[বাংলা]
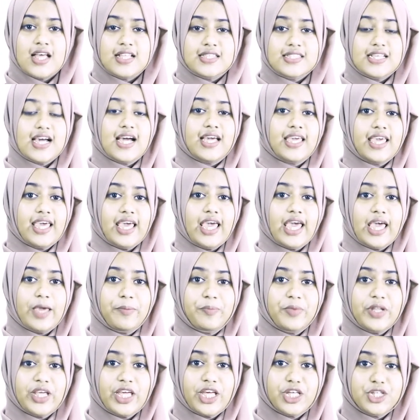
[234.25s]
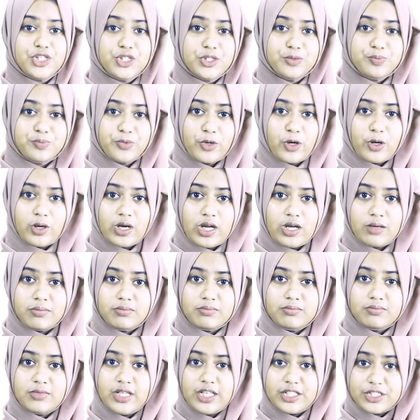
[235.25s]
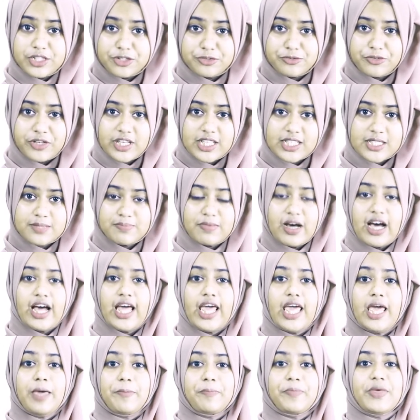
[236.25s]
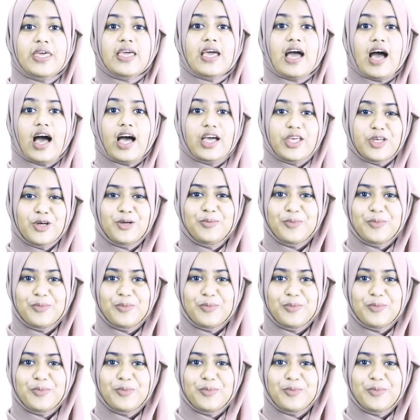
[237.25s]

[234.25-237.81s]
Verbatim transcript: যাকে অ্যাপ্লিকেশন প্রোগ্রাম ইন্টারফেস বা এপিআইও